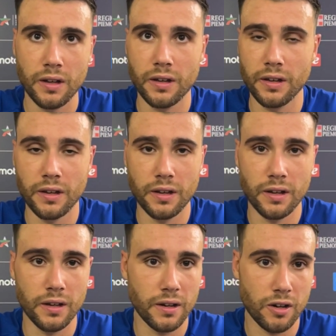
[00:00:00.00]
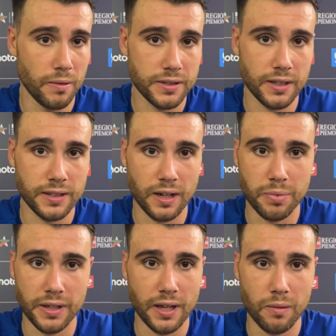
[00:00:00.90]
Eh, come stasera
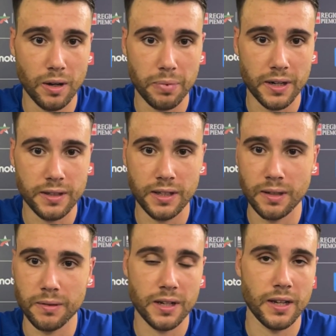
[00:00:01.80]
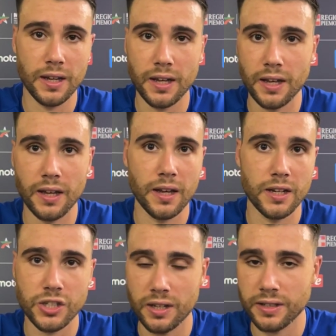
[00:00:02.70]
perdiamo una partita perché
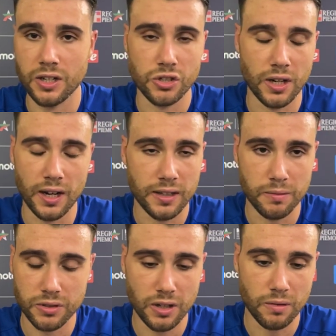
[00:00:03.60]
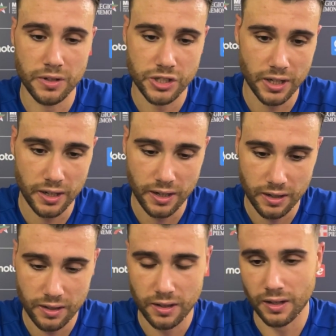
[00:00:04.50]
ce la siamo giocata. Bisogna cominciare
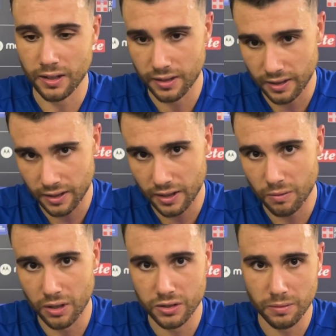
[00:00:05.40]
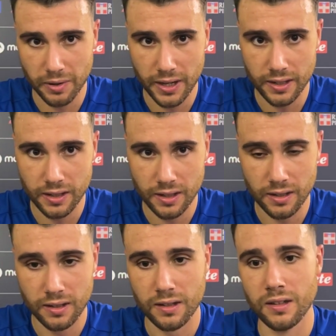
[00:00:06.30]
a dire che quando si perde
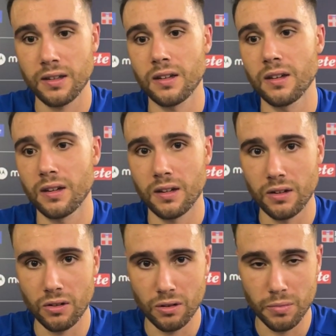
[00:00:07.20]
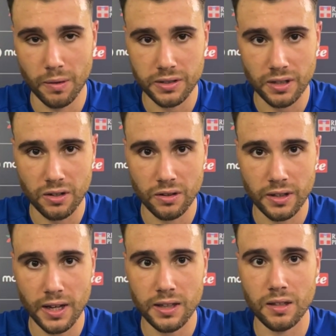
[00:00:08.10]
non dobbiamo essere
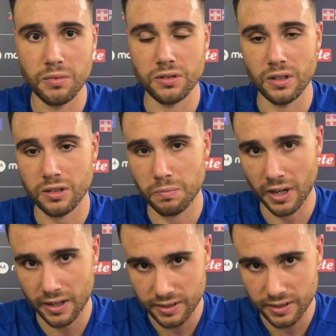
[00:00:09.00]
contenti, bisogna aspirare